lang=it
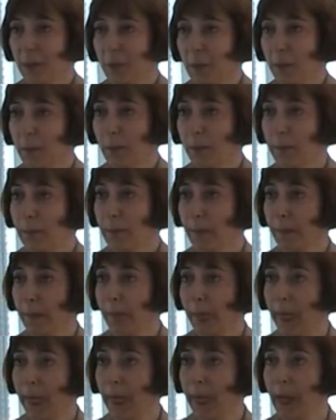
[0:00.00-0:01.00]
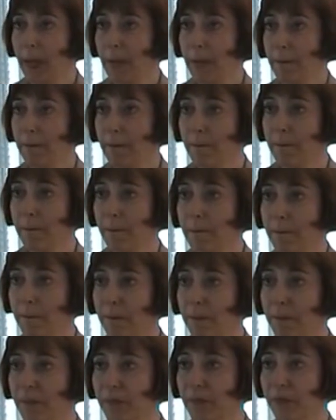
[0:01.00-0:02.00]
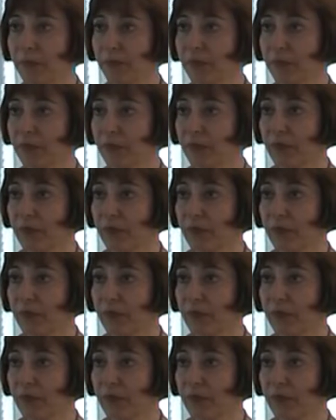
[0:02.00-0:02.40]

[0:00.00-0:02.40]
una produzione sostenibile con la ricerca del